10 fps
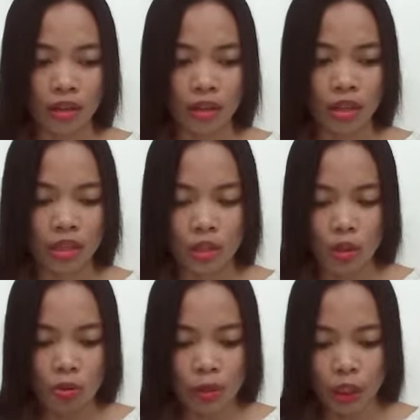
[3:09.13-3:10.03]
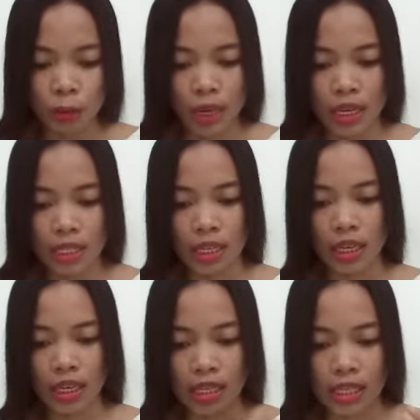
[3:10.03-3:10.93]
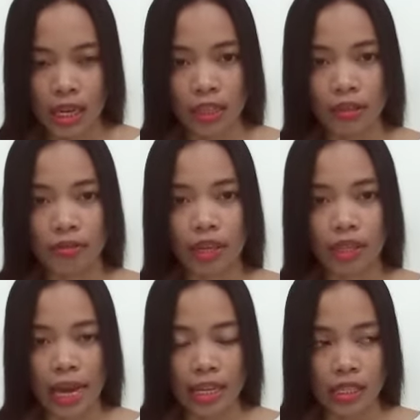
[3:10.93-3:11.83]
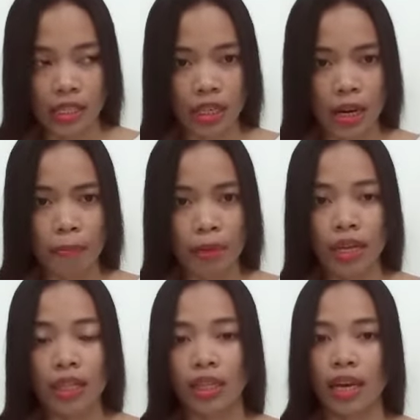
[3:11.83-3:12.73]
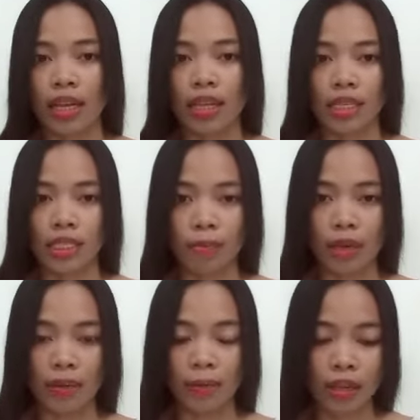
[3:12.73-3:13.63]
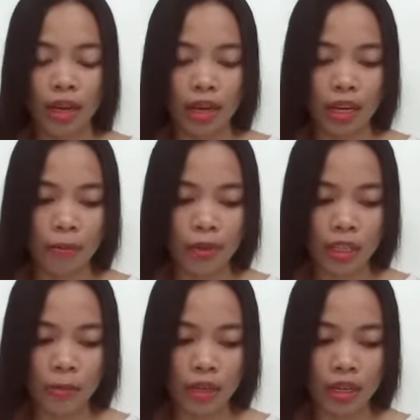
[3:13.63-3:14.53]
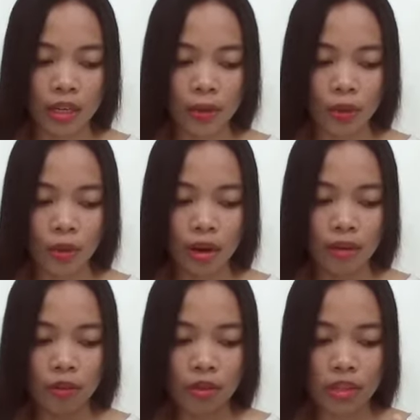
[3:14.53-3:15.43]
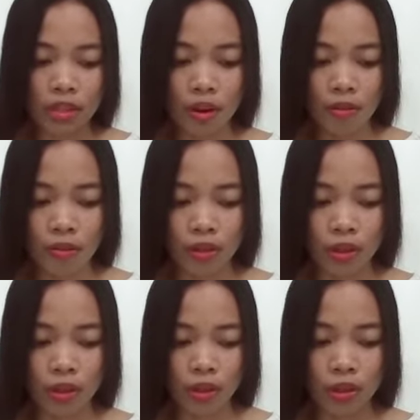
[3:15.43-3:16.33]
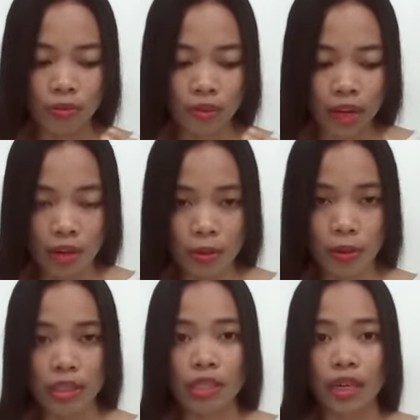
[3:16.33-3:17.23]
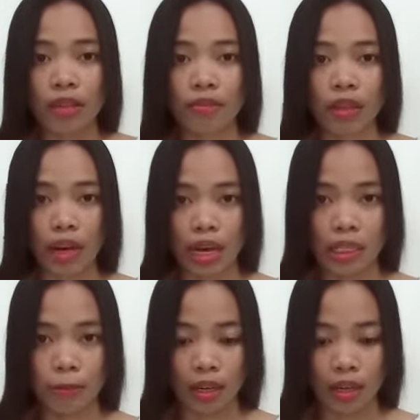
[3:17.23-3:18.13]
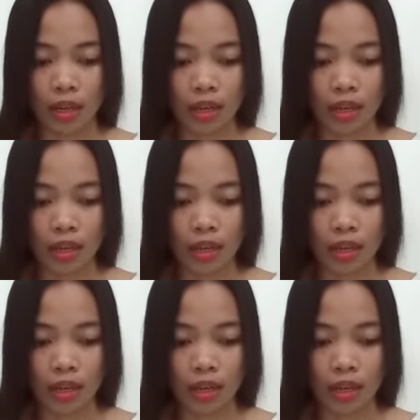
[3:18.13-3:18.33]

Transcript: There's so much blessing inside of that answer na me that God has made. Ibig sabihin nito, you have to discover your true value inside of the gospel.